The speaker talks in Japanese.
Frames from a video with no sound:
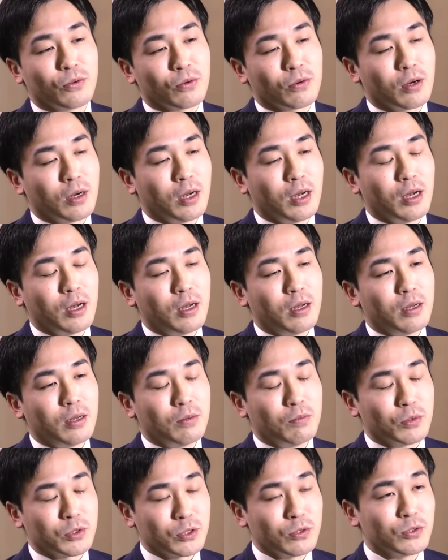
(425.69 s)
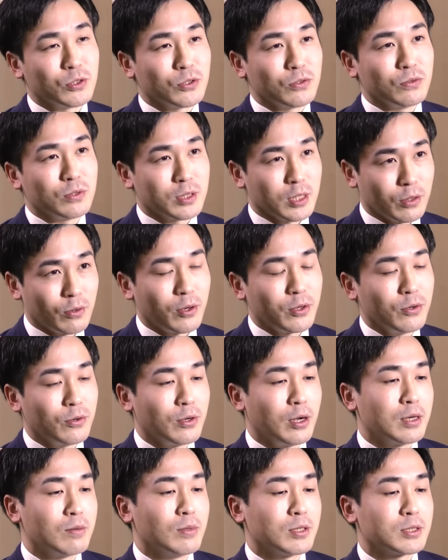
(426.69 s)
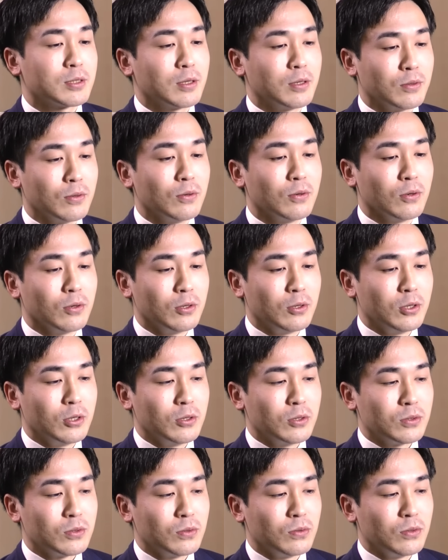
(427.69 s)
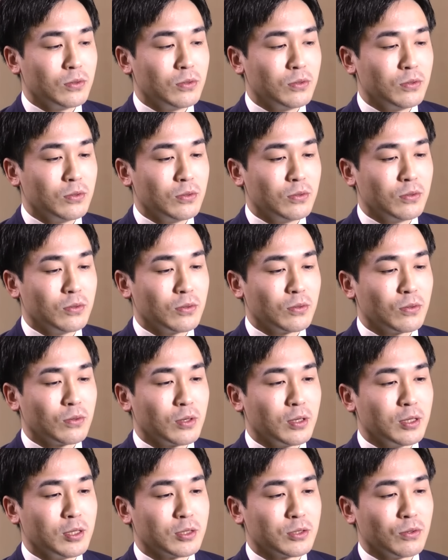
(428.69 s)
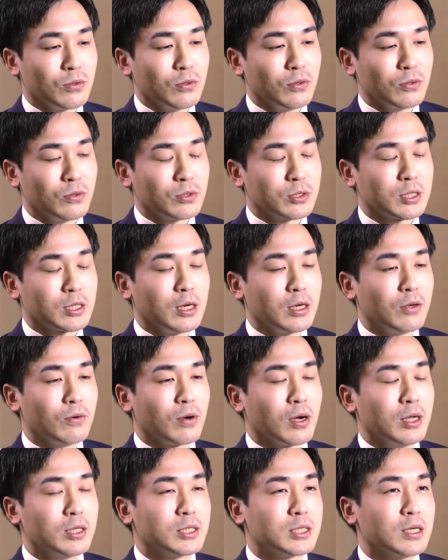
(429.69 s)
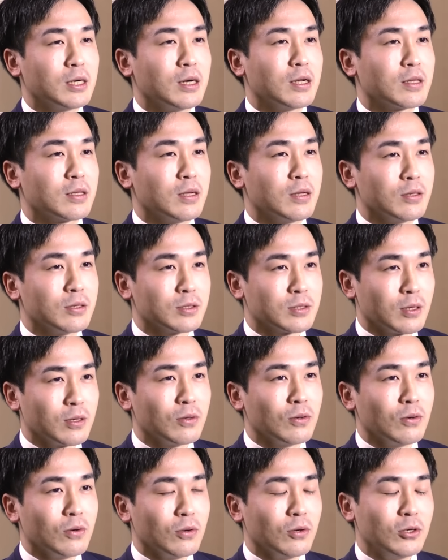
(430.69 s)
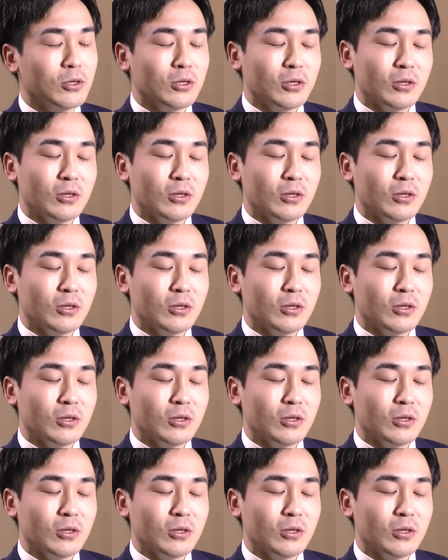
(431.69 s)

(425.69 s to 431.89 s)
とかもちろん順位戦とかいろいろありますけどそういう時にそれほど疲れを感じなかったんですけど